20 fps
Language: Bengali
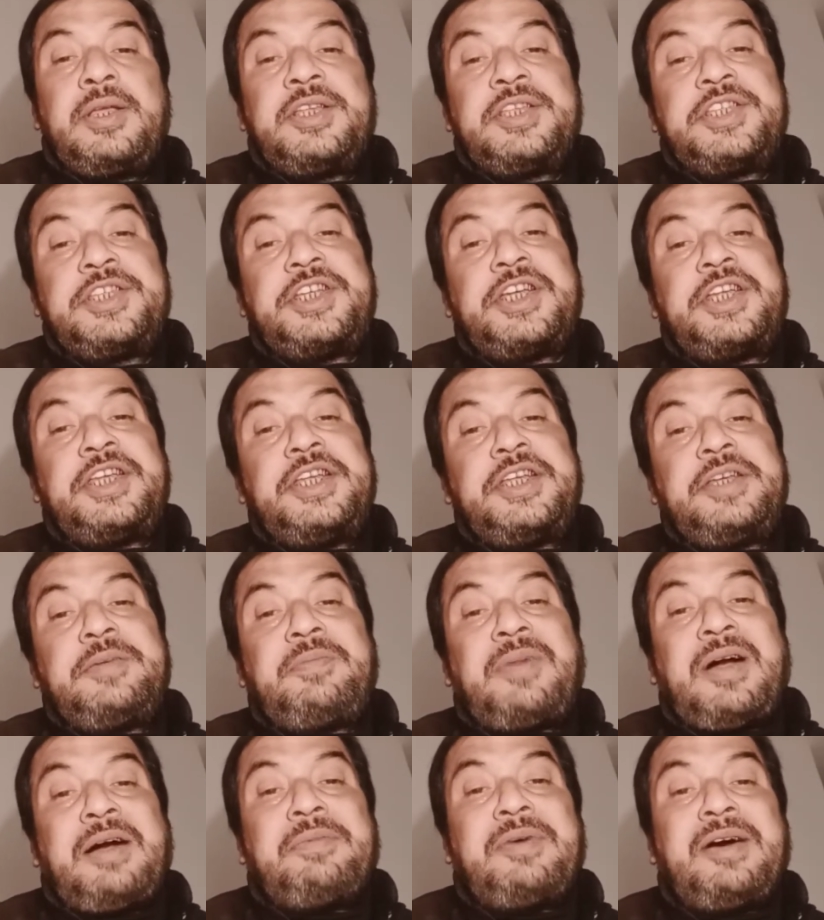জেনের
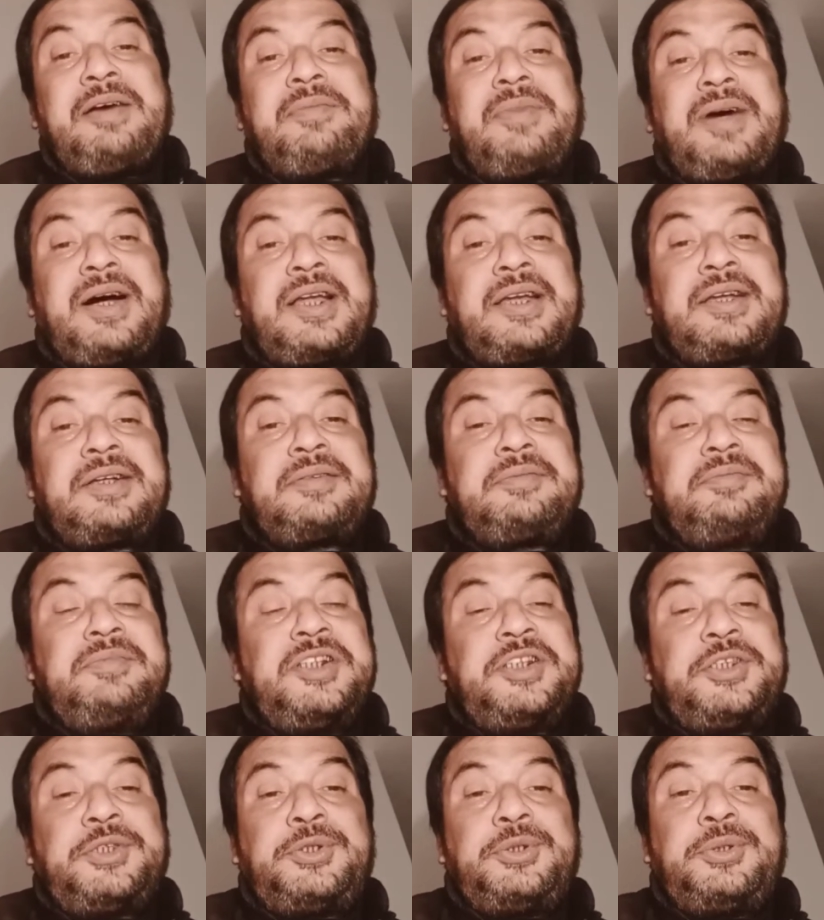বাবা মার
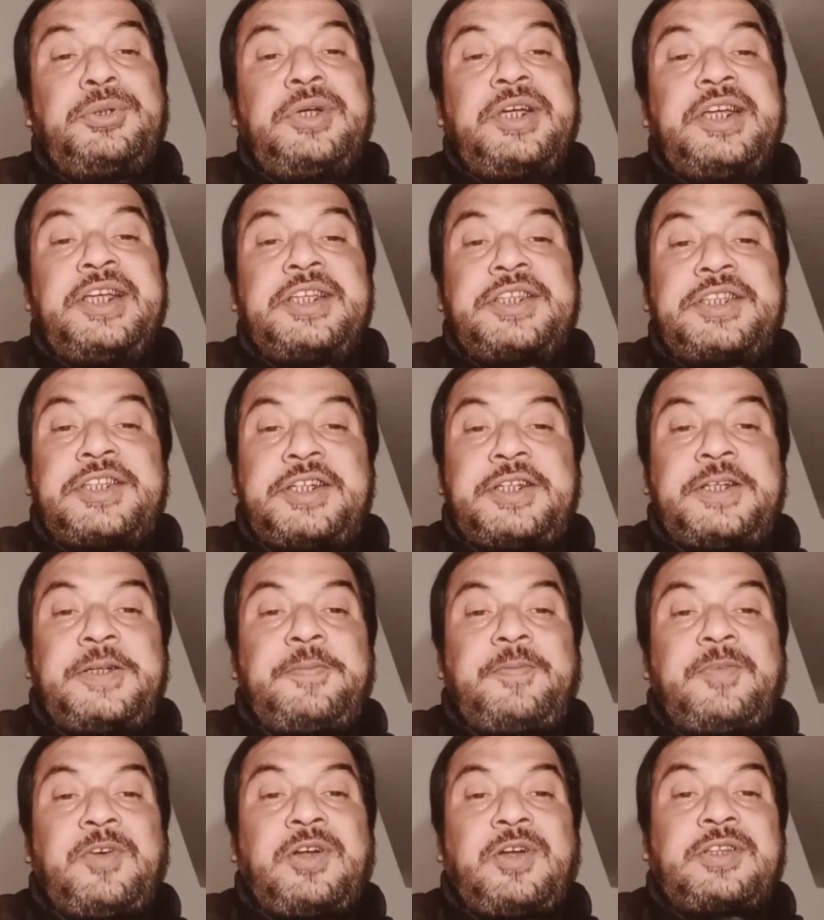মৃত্যু হয়েছে
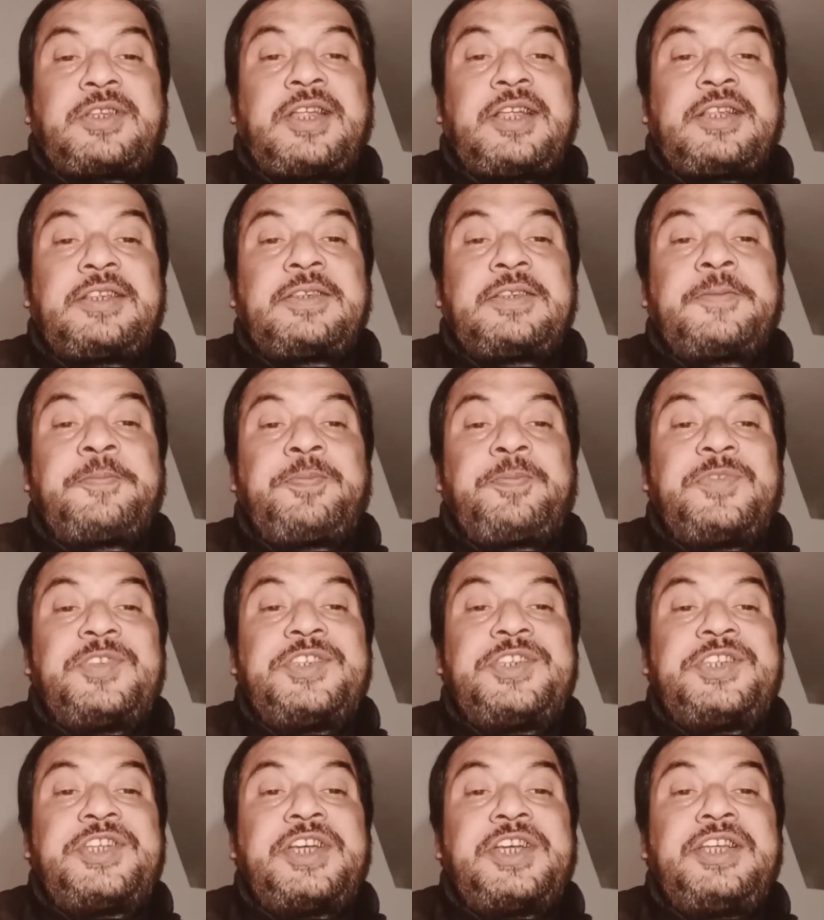অর্থাৎ
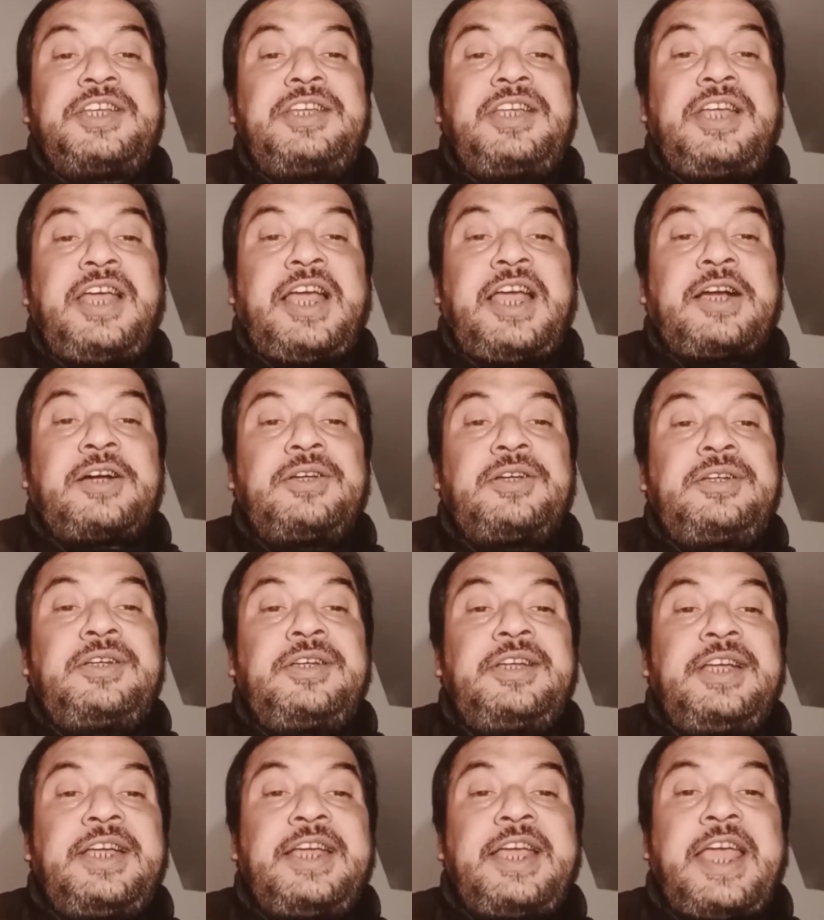জেন এখন
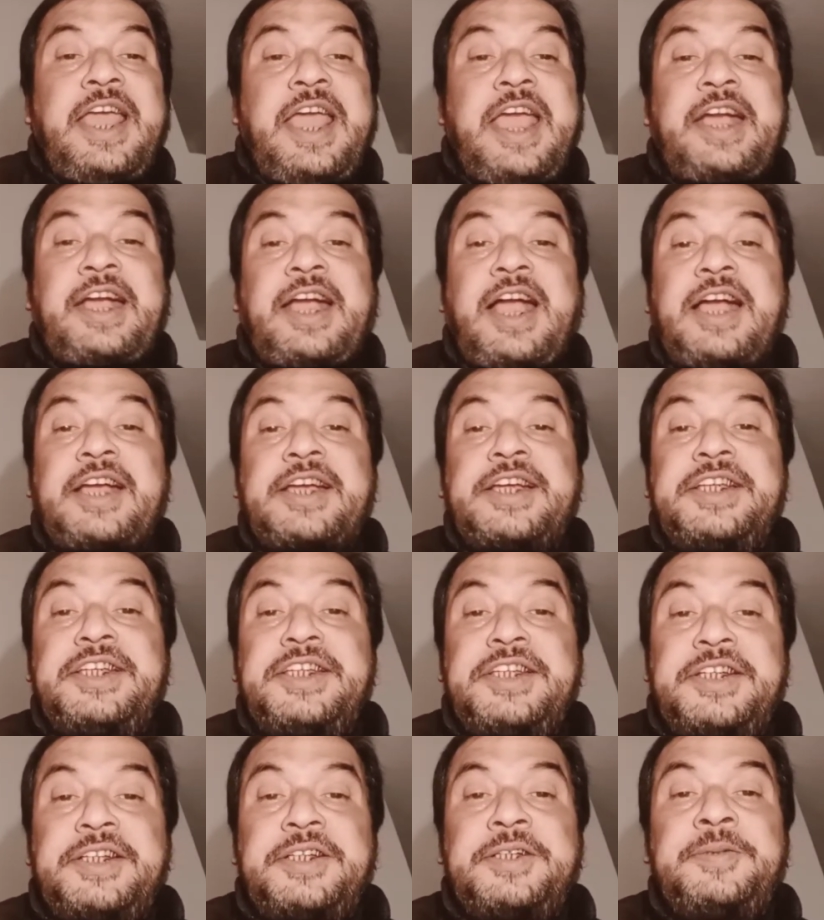
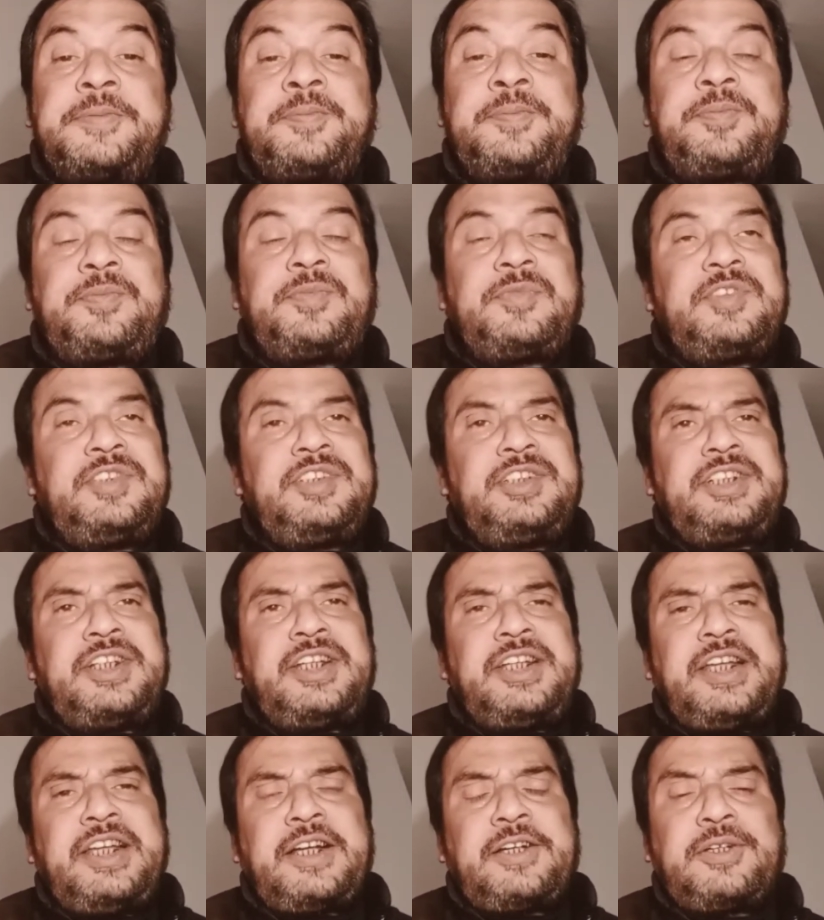একাকিনী
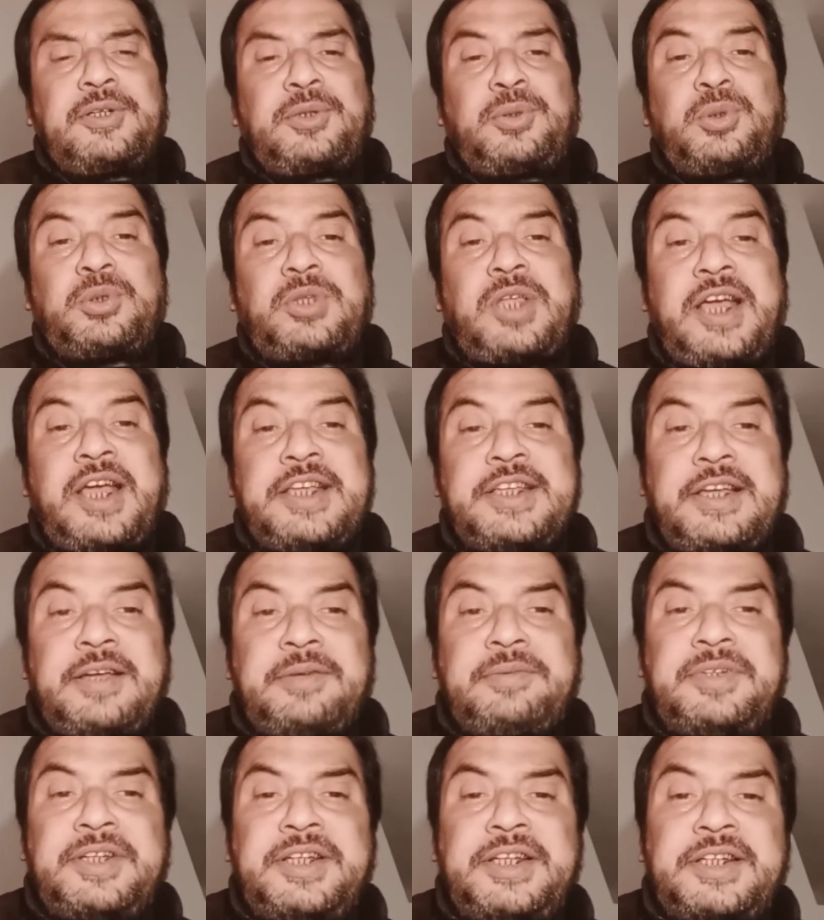জেন এখন কোথায়
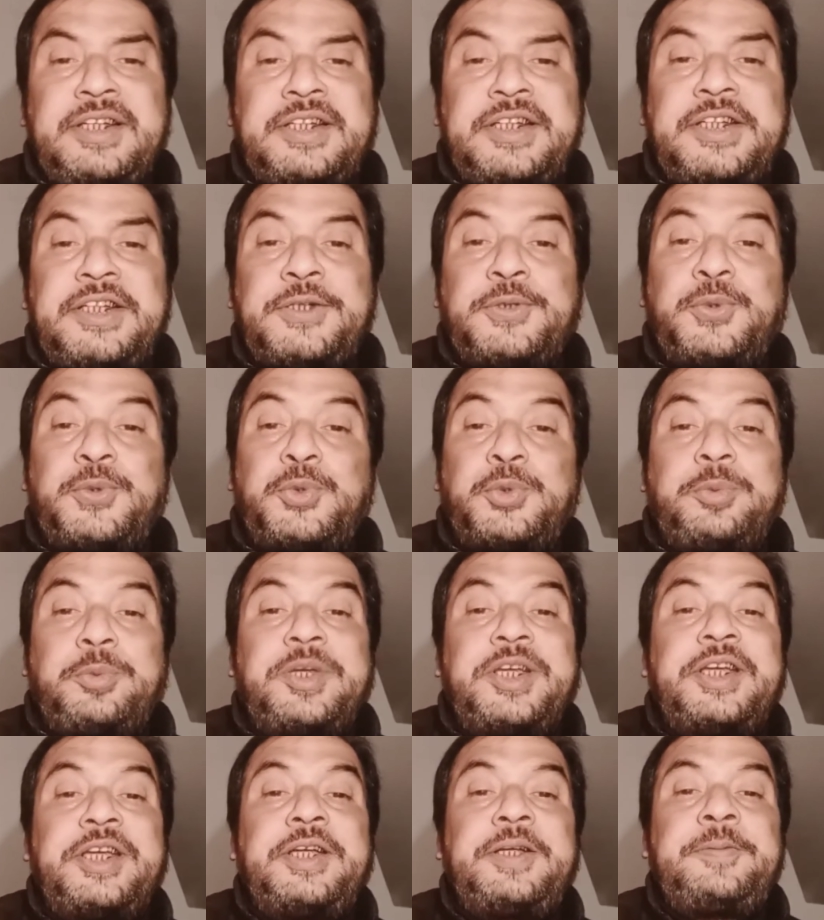যাবে কি
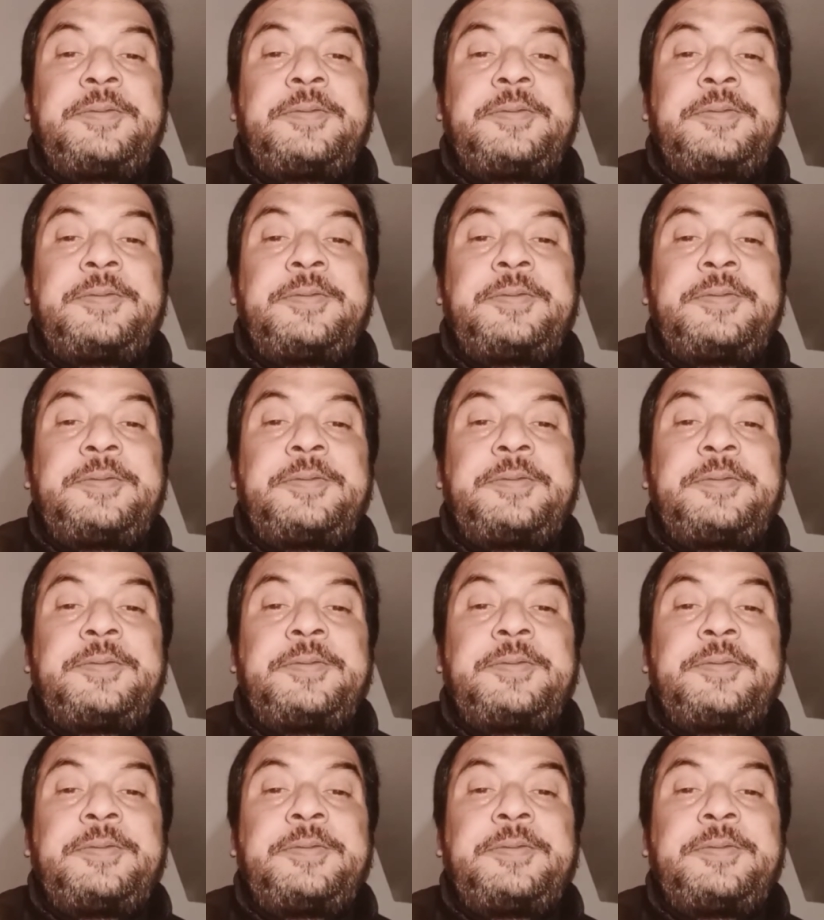করবে